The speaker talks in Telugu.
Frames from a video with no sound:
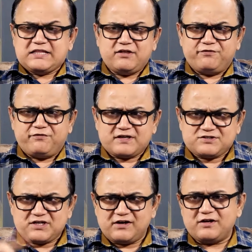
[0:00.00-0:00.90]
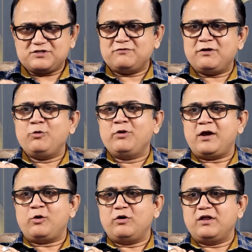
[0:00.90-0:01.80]
అదే ఫస్ట్ జనరేషన్ వాళ్ళు
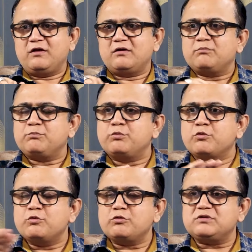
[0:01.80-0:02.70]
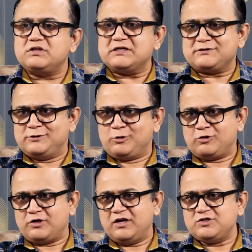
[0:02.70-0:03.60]
ఉన్నారనుకోండి పూర్తిగా జీరో
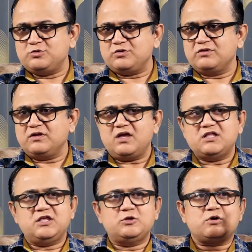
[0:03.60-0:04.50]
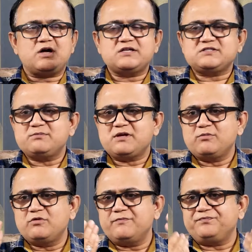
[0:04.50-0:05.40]
నాలెడ్జ్ ఉంటుంది అది ఏదో కాస్త
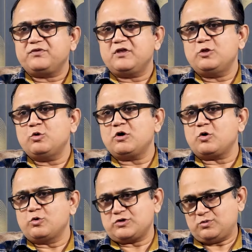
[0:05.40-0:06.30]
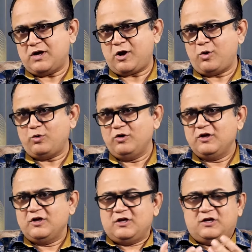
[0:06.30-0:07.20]
మనము ఏదో ఒక కోర్స్ ద్వారానో
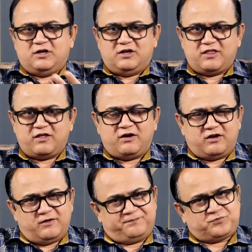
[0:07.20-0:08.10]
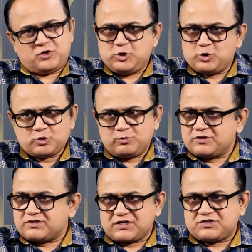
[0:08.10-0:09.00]
లేదంటే యూట్యూబ్లో
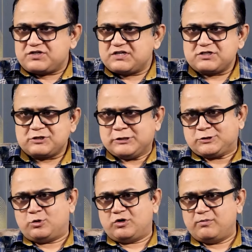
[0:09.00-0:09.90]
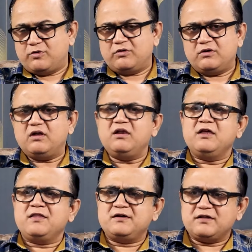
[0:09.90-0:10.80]
సెర్చ్ చేసి తెలుసుకోవడము
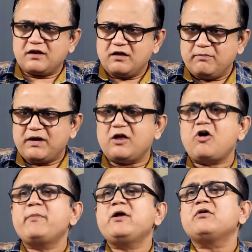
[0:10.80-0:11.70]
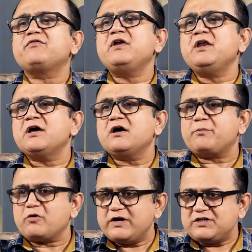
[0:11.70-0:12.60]
లేదంటారా మన గవర్నమెంట్ ఆఫ్ ఇండియా
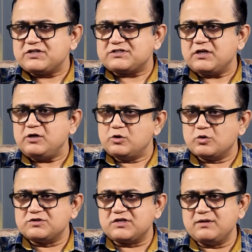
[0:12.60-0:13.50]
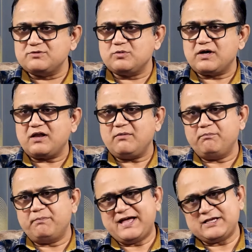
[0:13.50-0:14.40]
ప్రొవైడ్ చేసే లోన్ స్కీమ్స్ ద్వారా
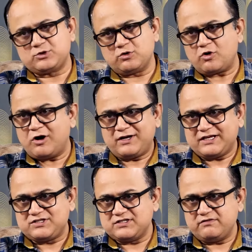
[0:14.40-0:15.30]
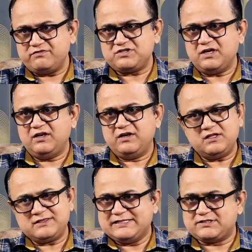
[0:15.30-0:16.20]
బ్యాంక్స్తో కాంటాక్ట్ చేసి విషయాలని
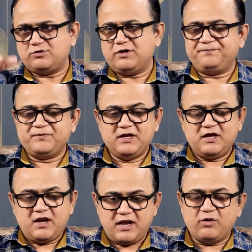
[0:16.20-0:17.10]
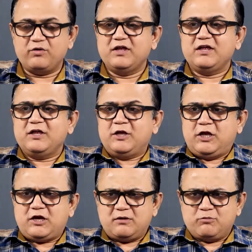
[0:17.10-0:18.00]
తెలుసుకోవడం నా
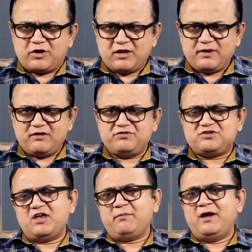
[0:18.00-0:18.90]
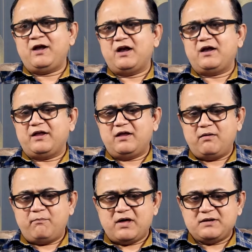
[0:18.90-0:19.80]
ఇక్కడ ముఖ్యమైన విషయం ఏంటంటే
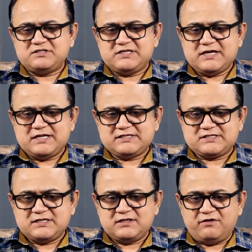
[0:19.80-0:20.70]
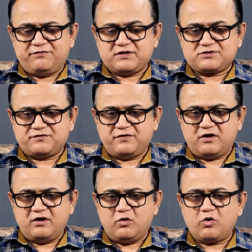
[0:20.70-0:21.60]
మనం చేయాల్సింది ఫస్ట్ ఆఫ్
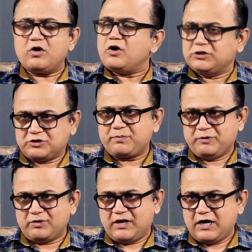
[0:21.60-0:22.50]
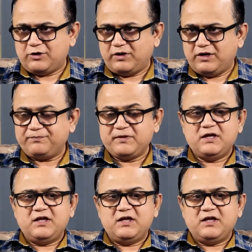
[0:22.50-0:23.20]
ఆల్ ఒక ఆంటర్ప్రినోర్గా అంటున్నాను